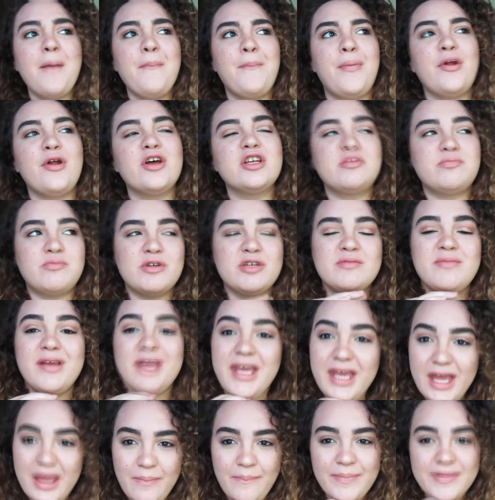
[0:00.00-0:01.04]
Pero después
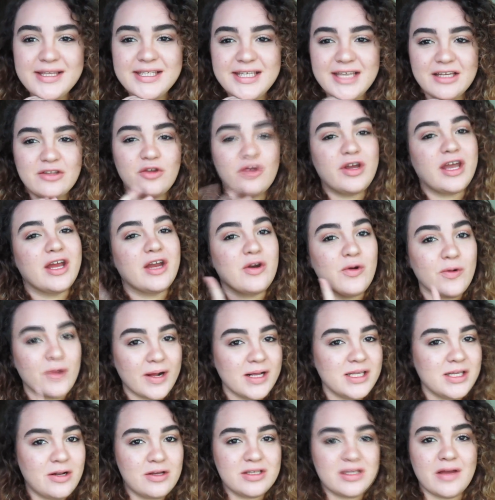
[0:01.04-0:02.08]
me quedé pensando que
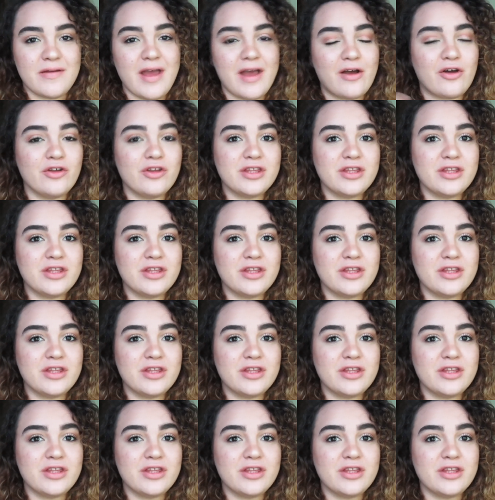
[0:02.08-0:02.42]
nunca se los había